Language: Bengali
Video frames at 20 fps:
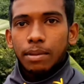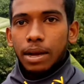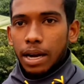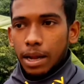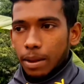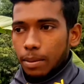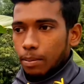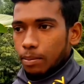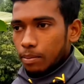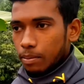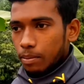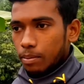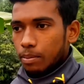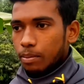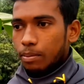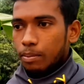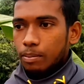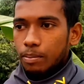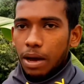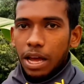মানে
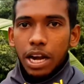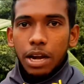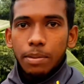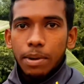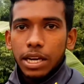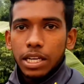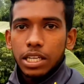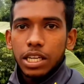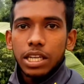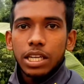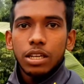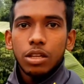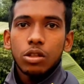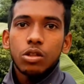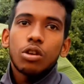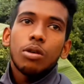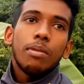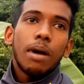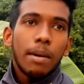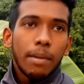বাড়ির পাশেই
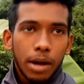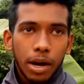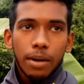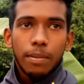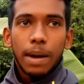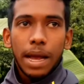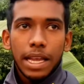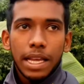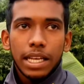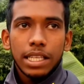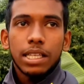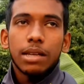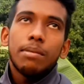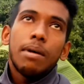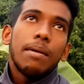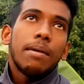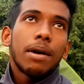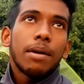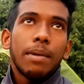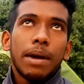হ্যাঁ। মামার বাইক আছে
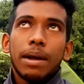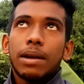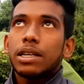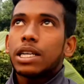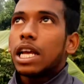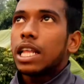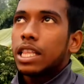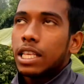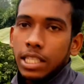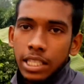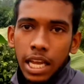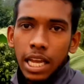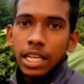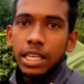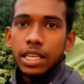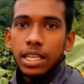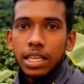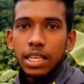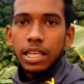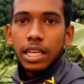মামার সাথে যাই
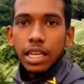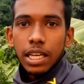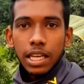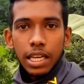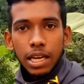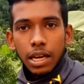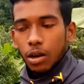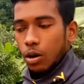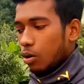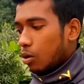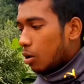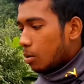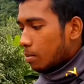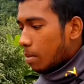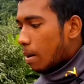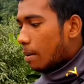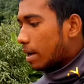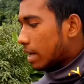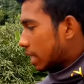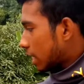ওই
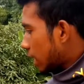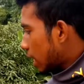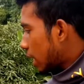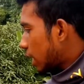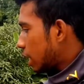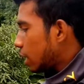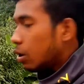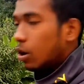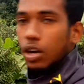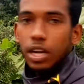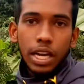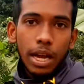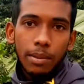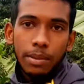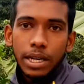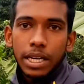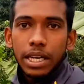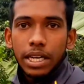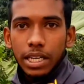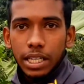মামার থেকে নিয়েই
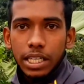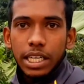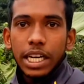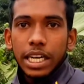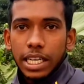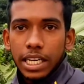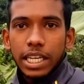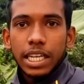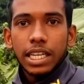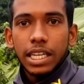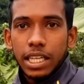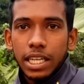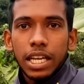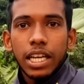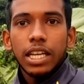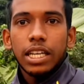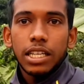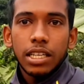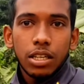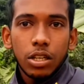আমি টেকনিক
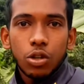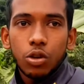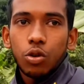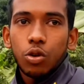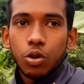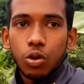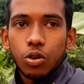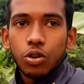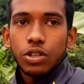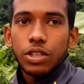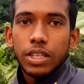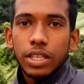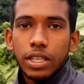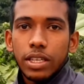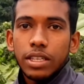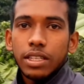নিয়েই শুরু করছি